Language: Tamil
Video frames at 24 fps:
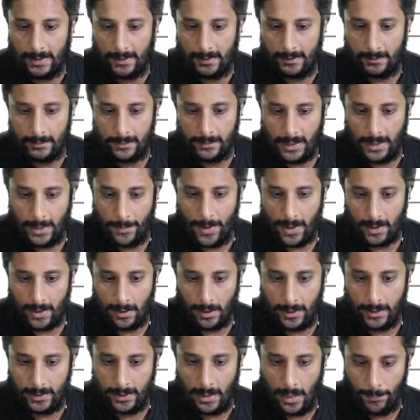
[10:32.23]
நீங்கள் பார்க்கலாங்க
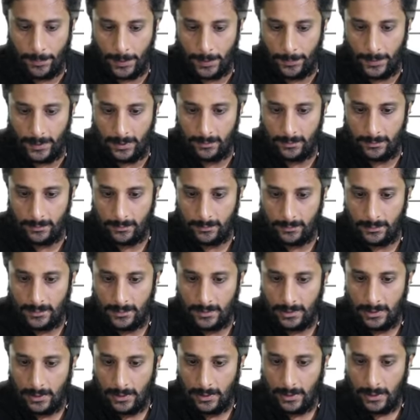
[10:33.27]
இந்த நாற்பது பின்
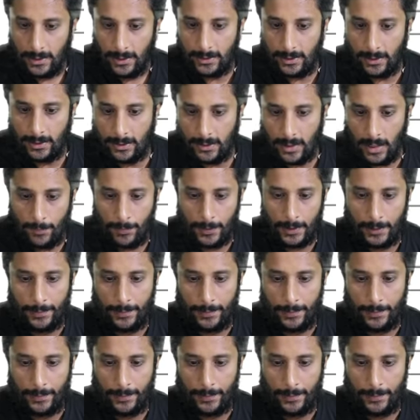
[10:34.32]
இதான் அந்த நாற்பது